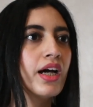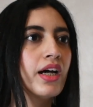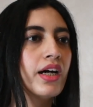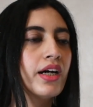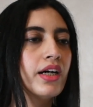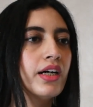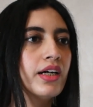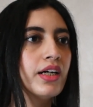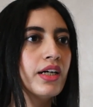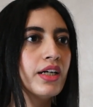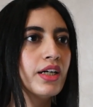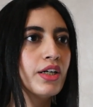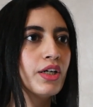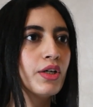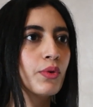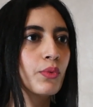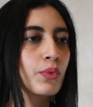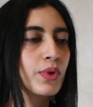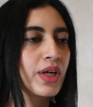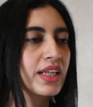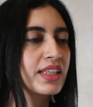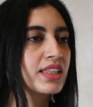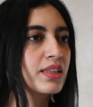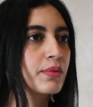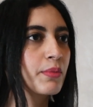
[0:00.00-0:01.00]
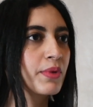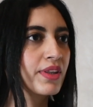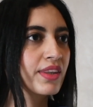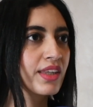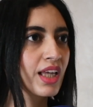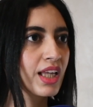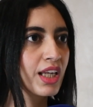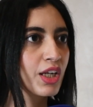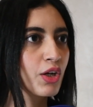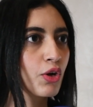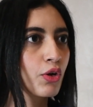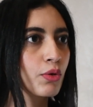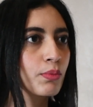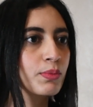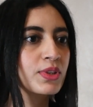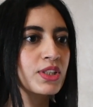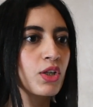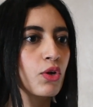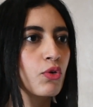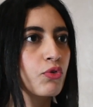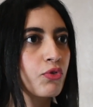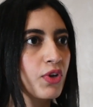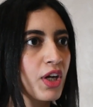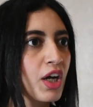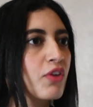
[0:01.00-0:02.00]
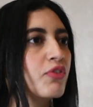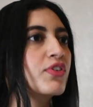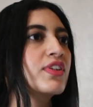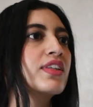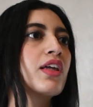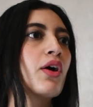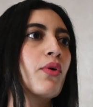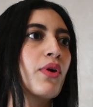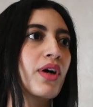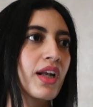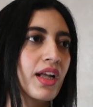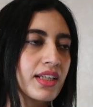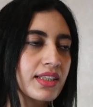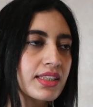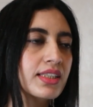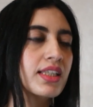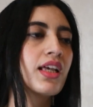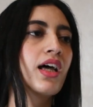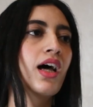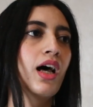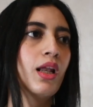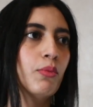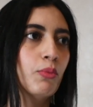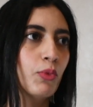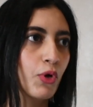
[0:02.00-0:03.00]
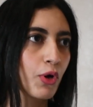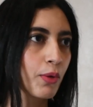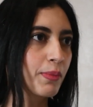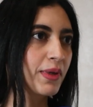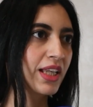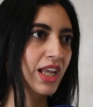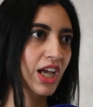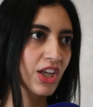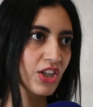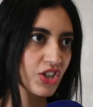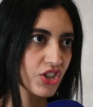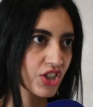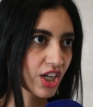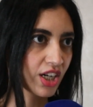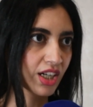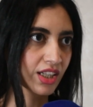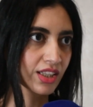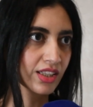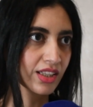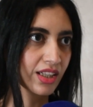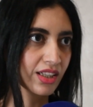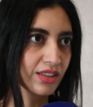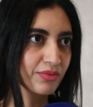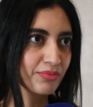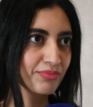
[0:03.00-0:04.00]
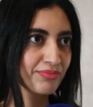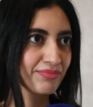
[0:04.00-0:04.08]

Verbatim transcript: آه، وكنتمنى لهم التوفيق في الدورات المقبله ان شاء الله